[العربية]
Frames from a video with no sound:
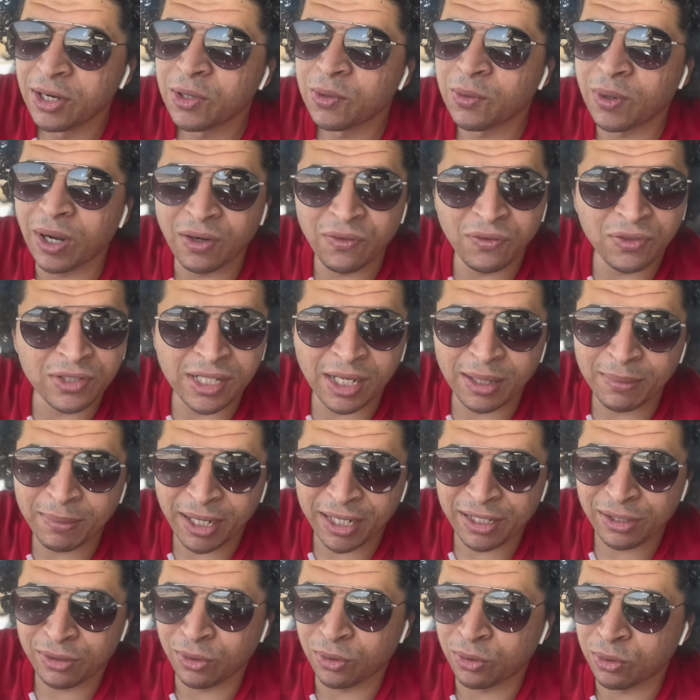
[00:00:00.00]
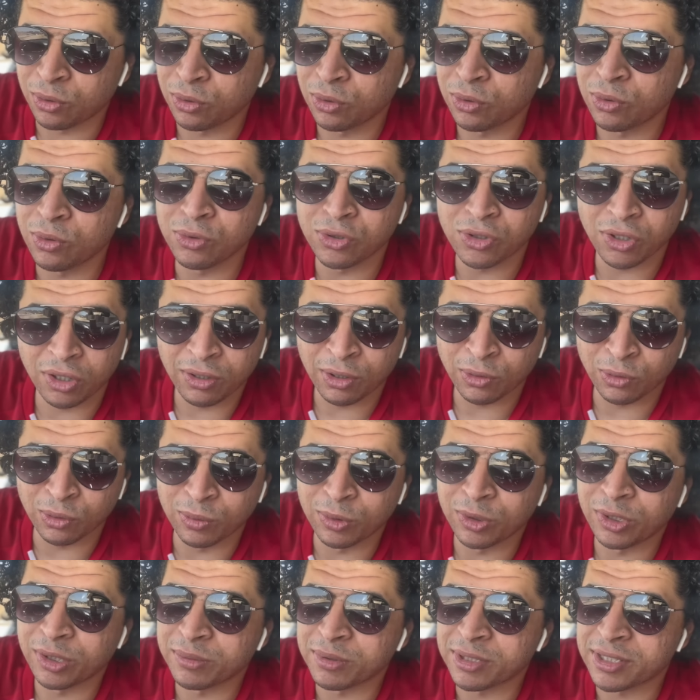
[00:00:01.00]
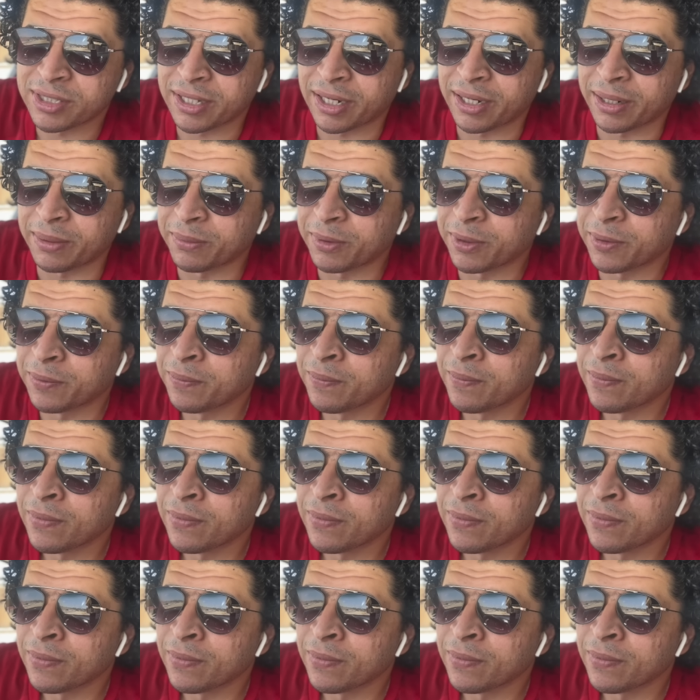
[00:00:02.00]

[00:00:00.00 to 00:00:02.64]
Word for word: والف سلام عليكم كلكم وان شاء الله تقوموا لنا بالسلامه